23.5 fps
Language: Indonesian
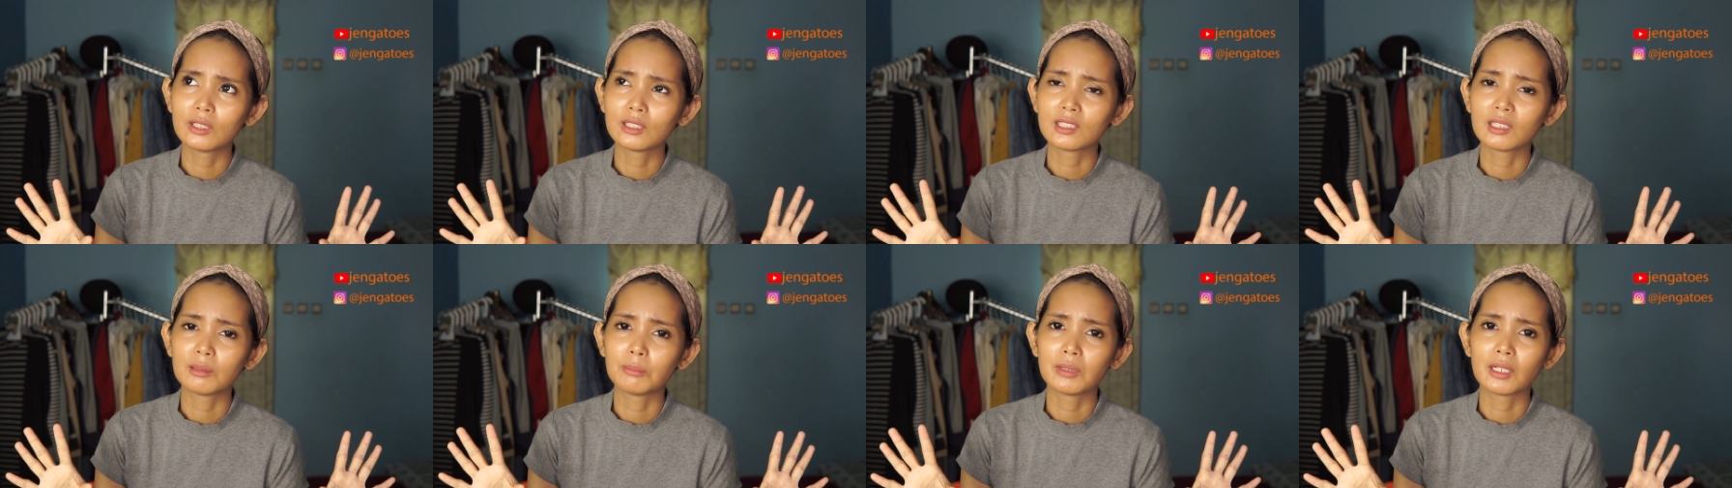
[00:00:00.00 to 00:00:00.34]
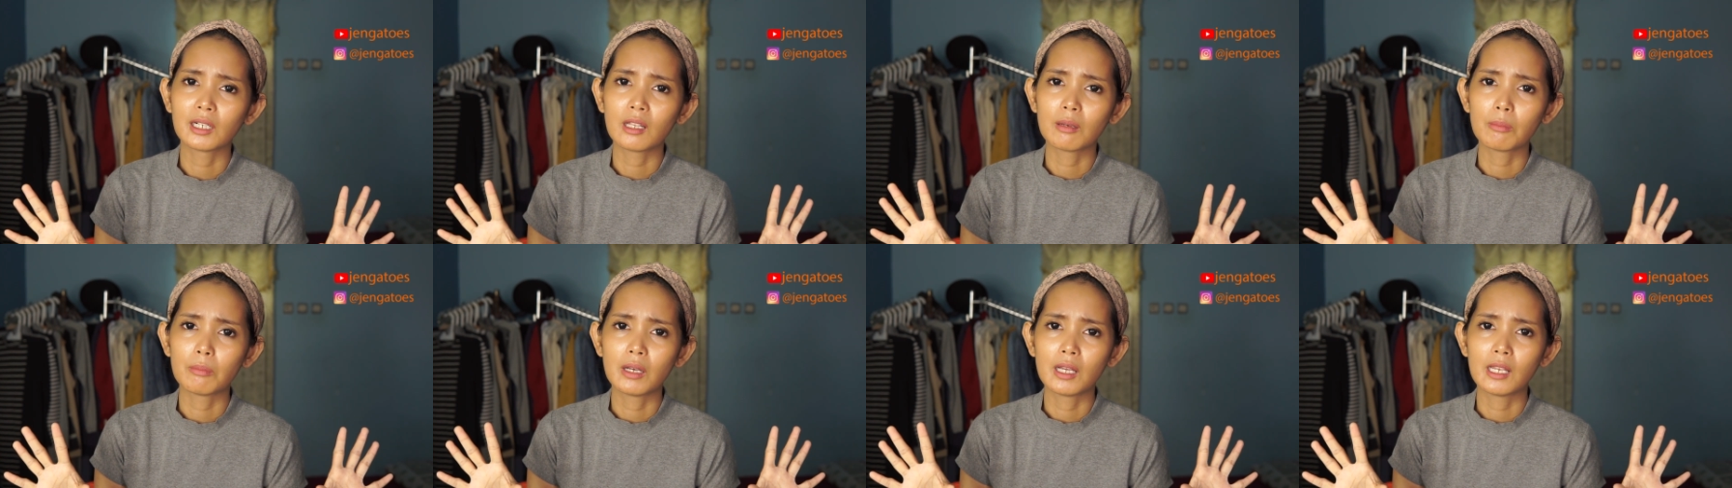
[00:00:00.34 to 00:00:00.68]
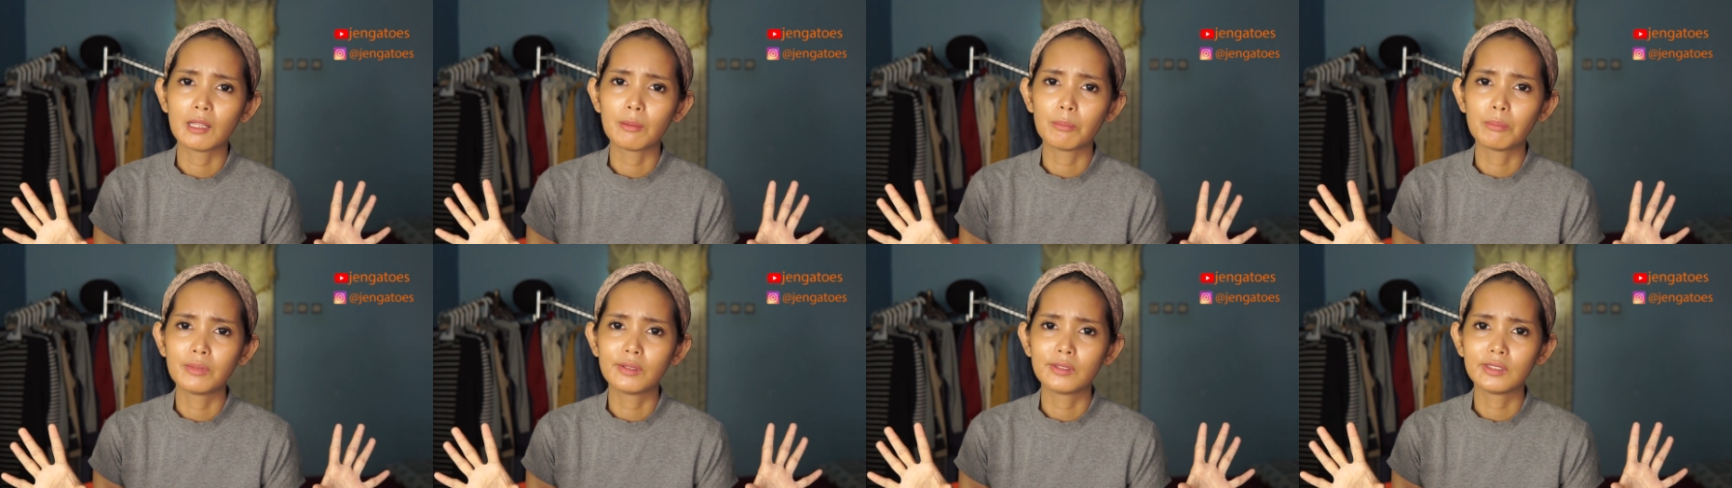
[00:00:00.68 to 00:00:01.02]
kita makan
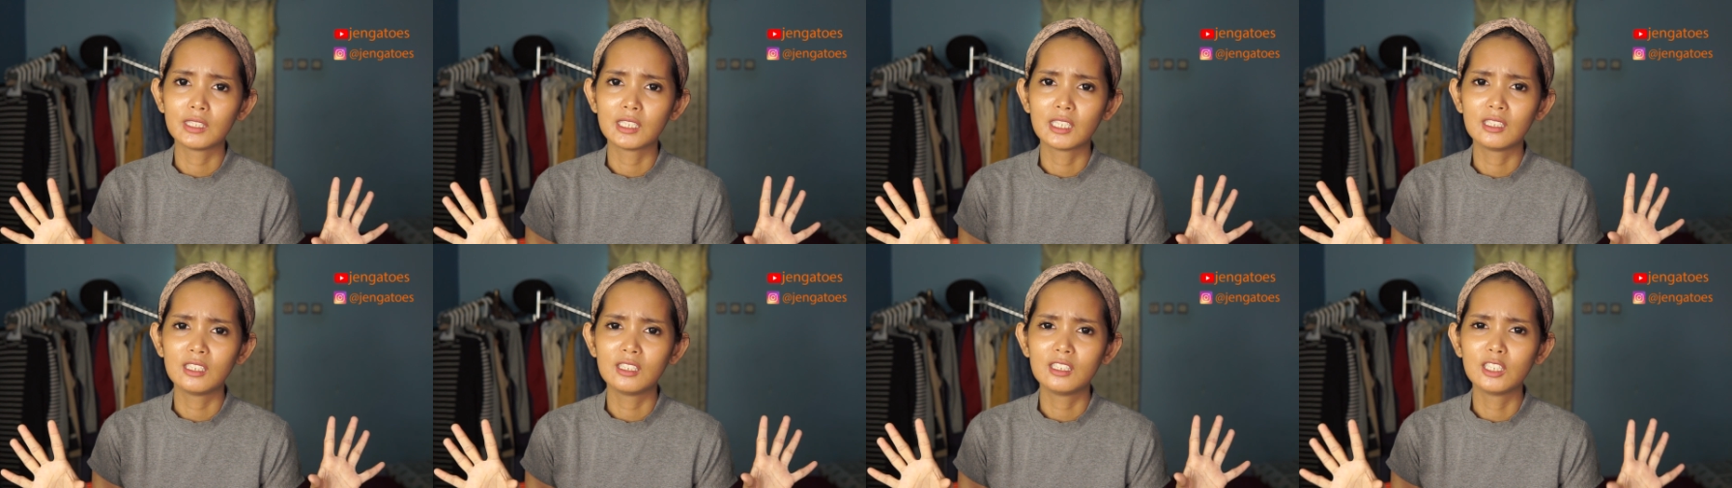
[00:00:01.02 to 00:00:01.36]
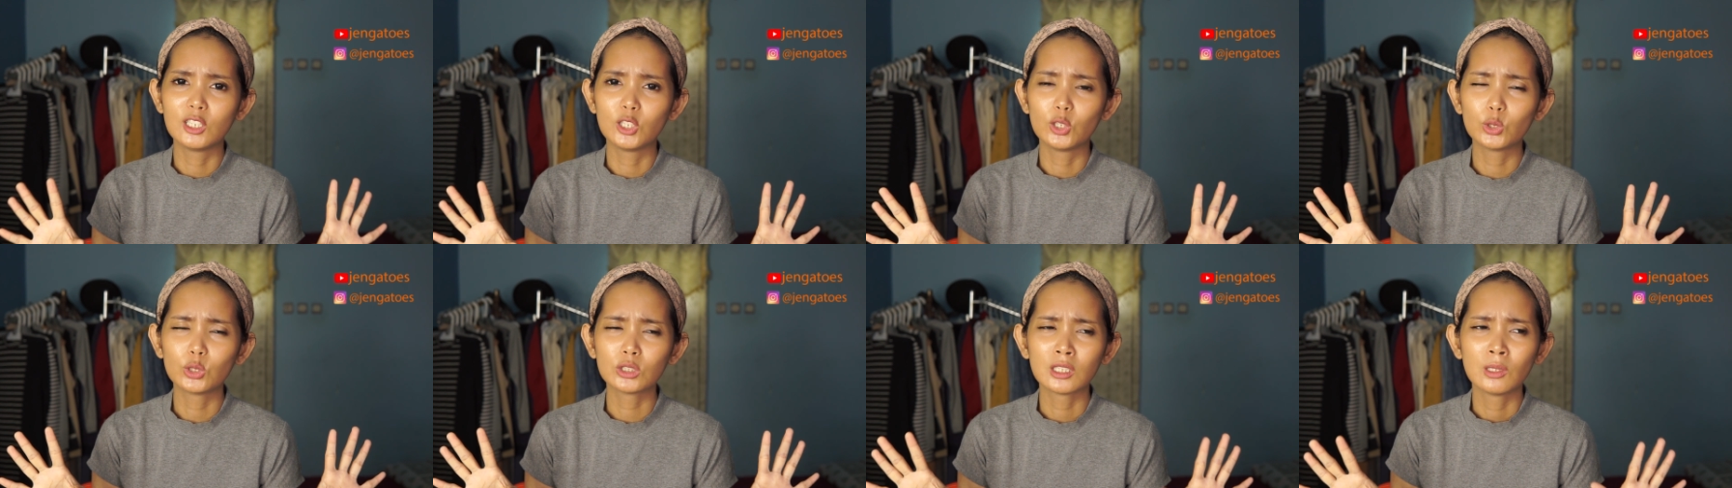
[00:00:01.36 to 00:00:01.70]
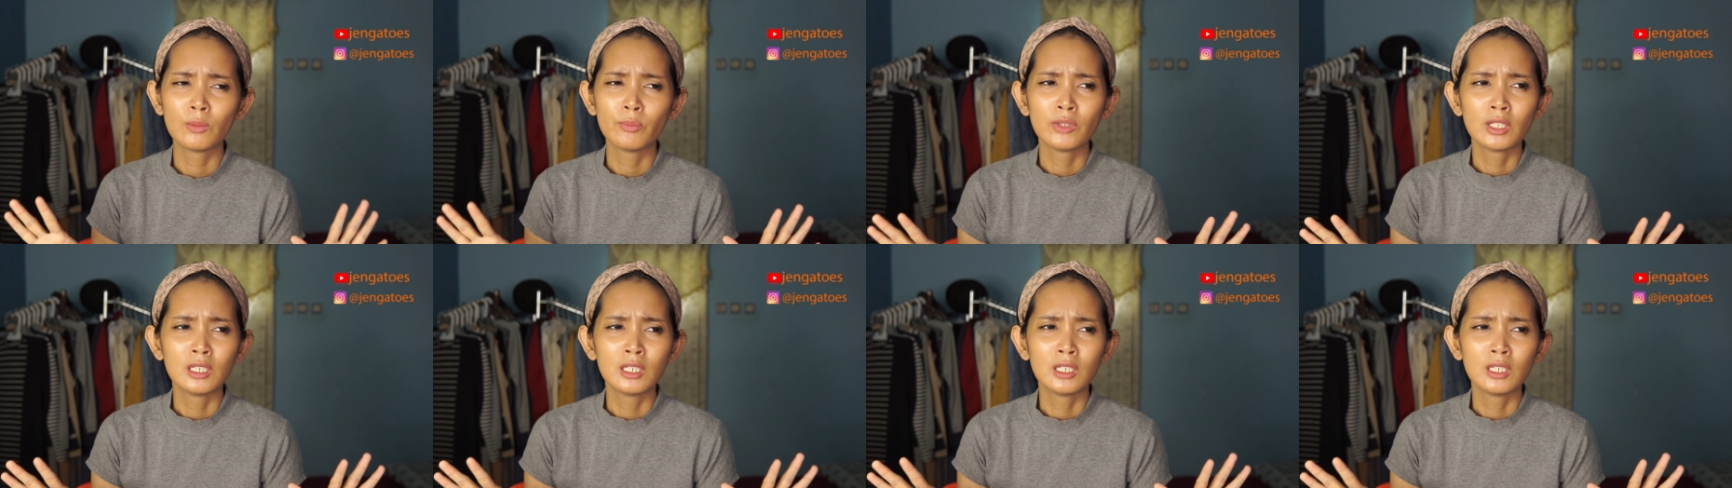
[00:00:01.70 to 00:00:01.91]
malam jadi gendut